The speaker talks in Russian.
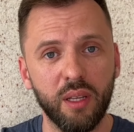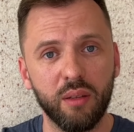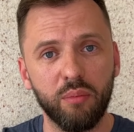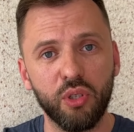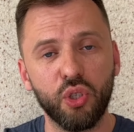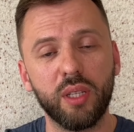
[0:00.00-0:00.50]

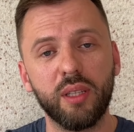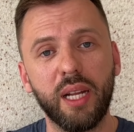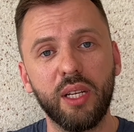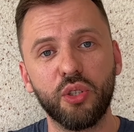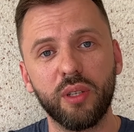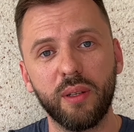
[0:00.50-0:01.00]
Бежать
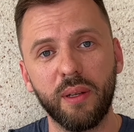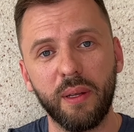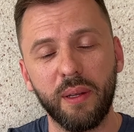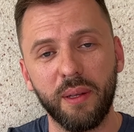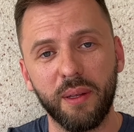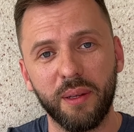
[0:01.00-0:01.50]
дальше
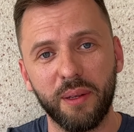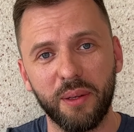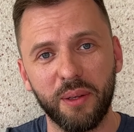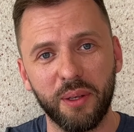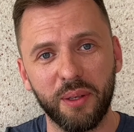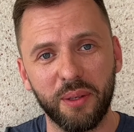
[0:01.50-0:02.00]

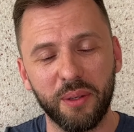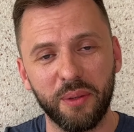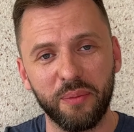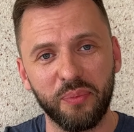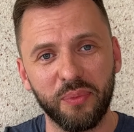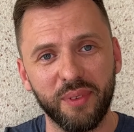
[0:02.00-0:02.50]

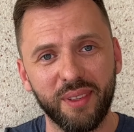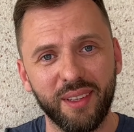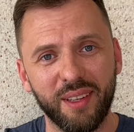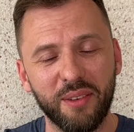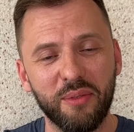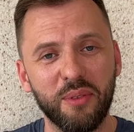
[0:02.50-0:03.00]
э,
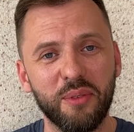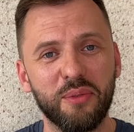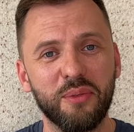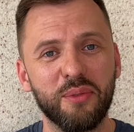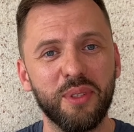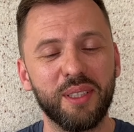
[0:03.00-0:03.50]

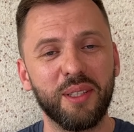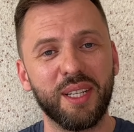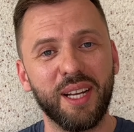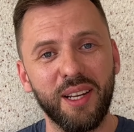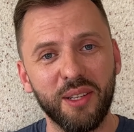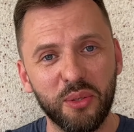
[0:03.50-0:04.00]
в, в это
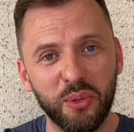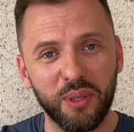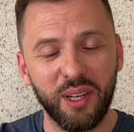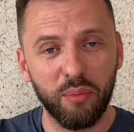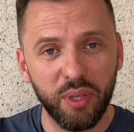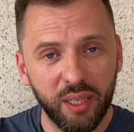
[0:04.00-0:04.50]
колесо
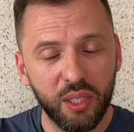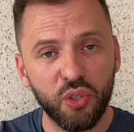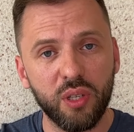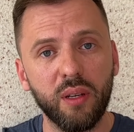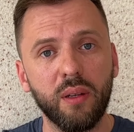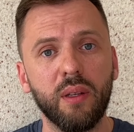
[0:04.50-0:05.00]
для
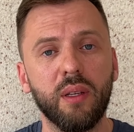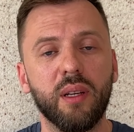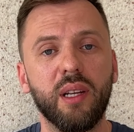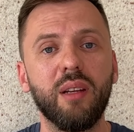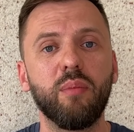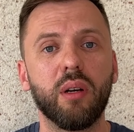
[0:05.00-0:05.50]
белочки,
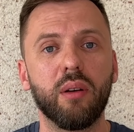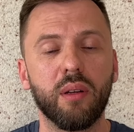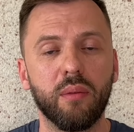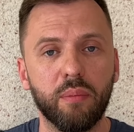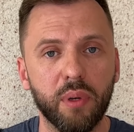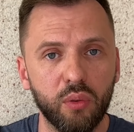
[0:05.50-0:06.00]
либо
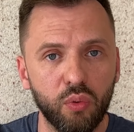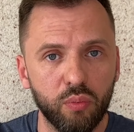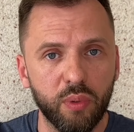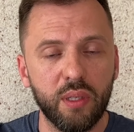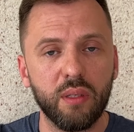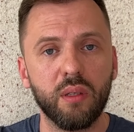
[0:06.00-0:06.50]

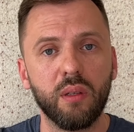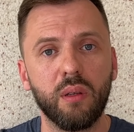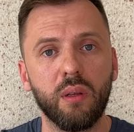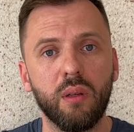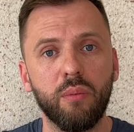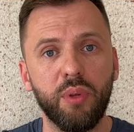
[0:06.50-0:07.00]
подумать,
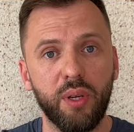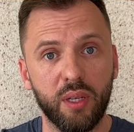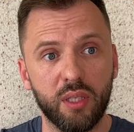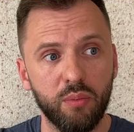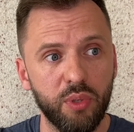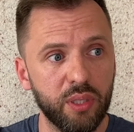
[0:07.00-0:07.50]

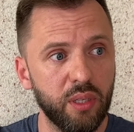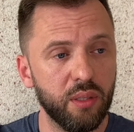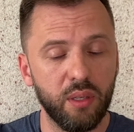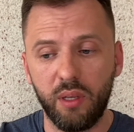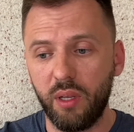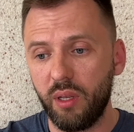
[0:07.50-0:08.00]

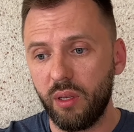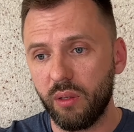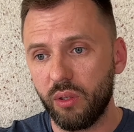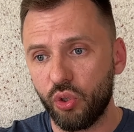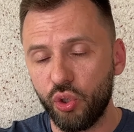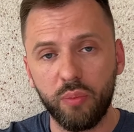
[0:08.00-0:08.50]
переосмыслить
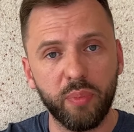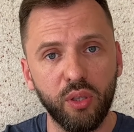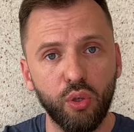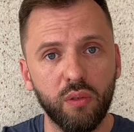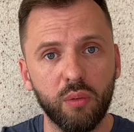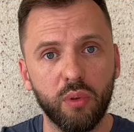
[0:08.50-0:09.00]
и жить
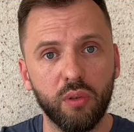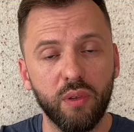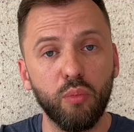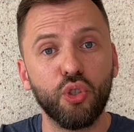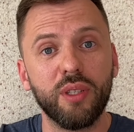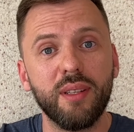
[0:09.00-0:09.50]
по-новому. Вы
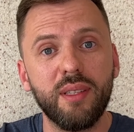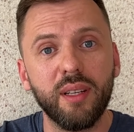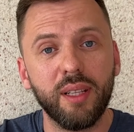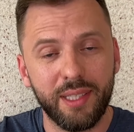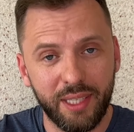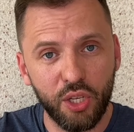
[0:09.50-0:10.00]
можете
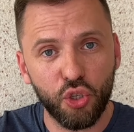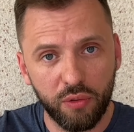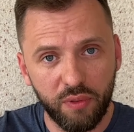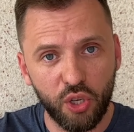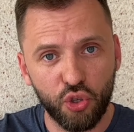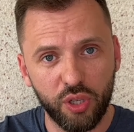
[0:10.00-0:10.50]
делать те же
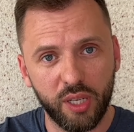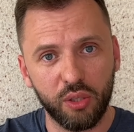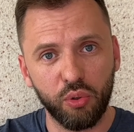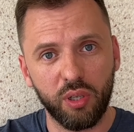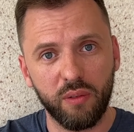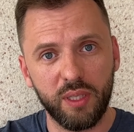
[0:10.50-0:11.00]
вещи,
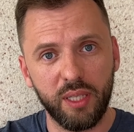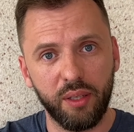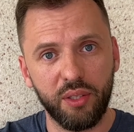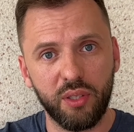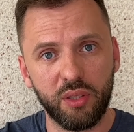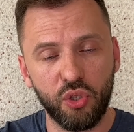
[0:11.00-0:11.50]
которые вы
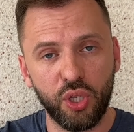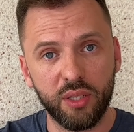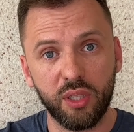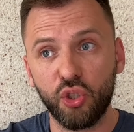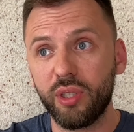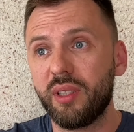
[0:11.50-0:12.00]
делаете сейчас,
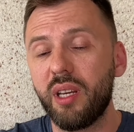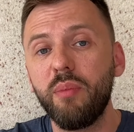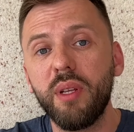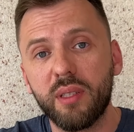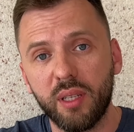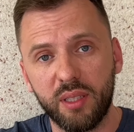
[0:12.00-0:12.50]
даже
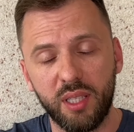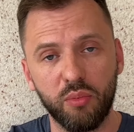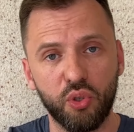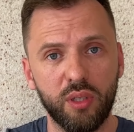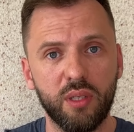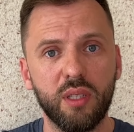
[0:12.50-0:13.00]
стремиться к тем
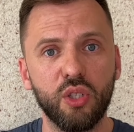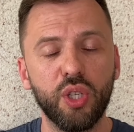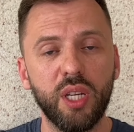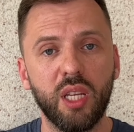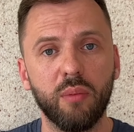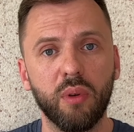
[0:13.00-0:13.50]
же
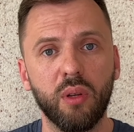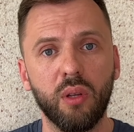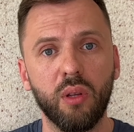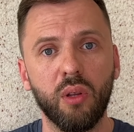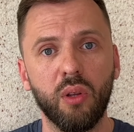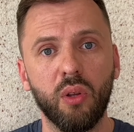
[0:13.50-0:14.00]
достижениям,
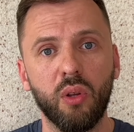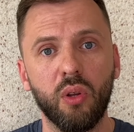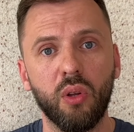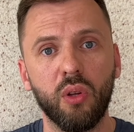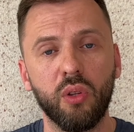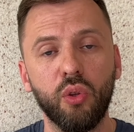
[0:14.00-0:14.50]

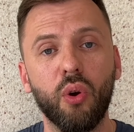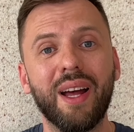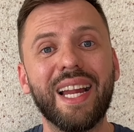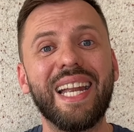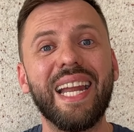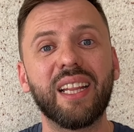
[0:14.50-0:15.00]

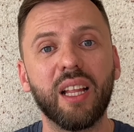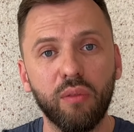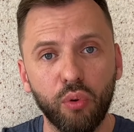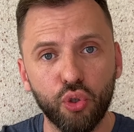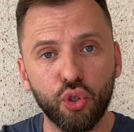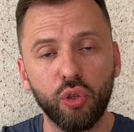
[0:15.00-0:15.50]
но для
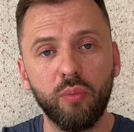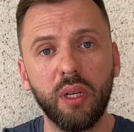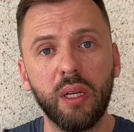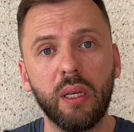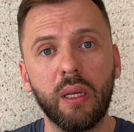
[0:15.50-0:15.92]
того, чтобы